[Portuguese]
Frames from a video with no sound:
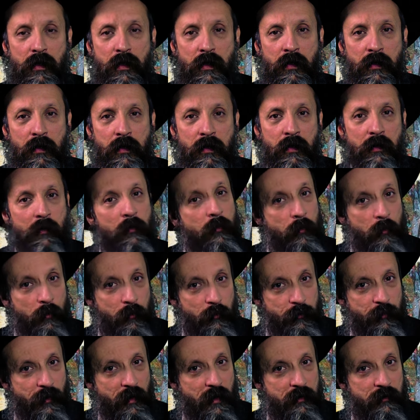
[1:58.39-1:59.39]
eh, o
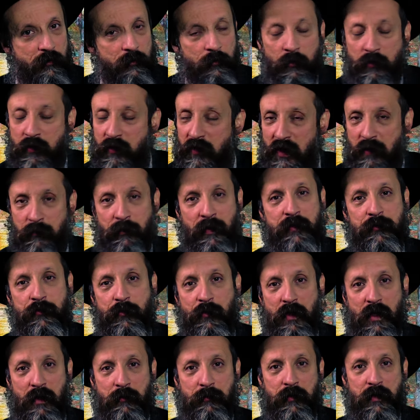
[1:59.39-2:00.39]
governo não queria mais
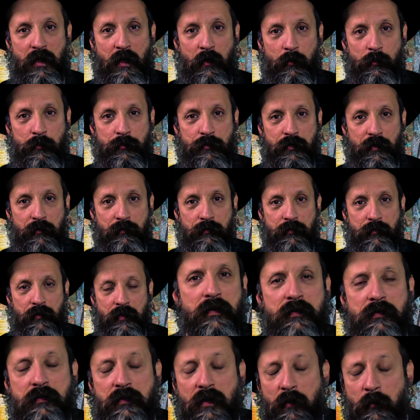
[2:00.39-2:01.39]
o Rebbe na Rússia.
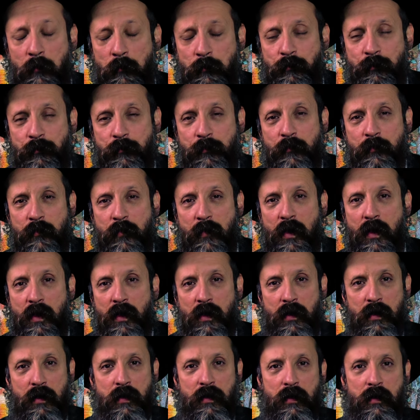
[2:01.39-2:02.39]
Então,
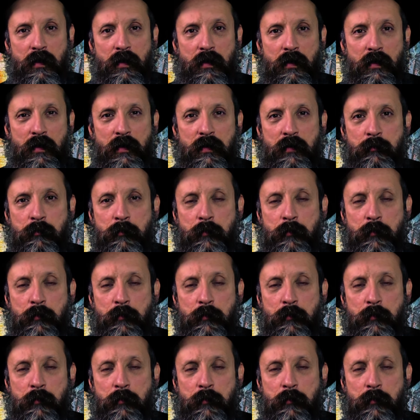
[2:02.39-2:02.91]
em